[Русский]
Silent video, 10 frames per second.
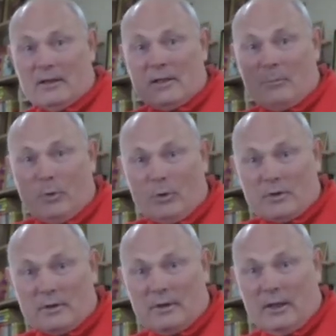
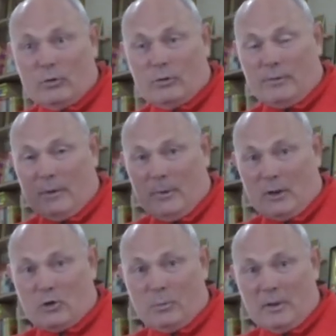запрос на ту
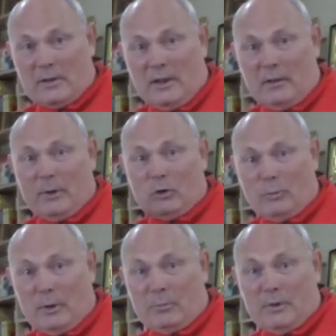информацию послал,
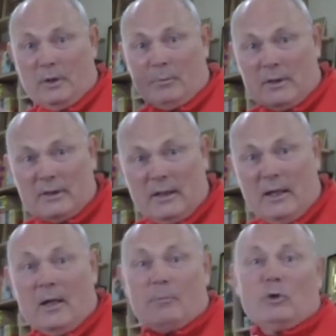потом отменил, послал,
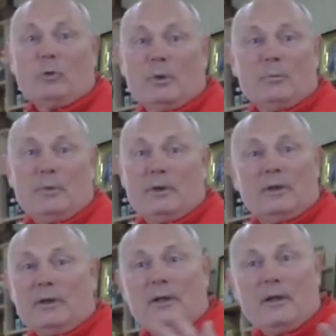потом
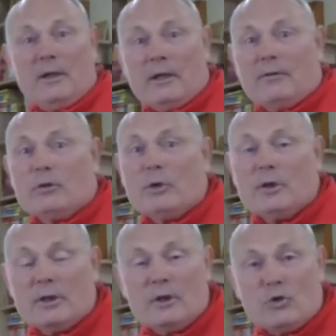отменил. И, и в
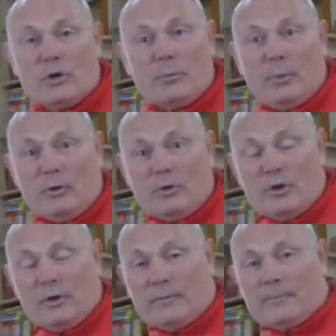итоге ты ничего не
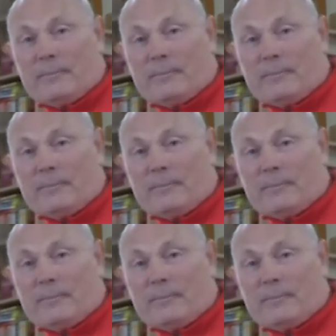получил.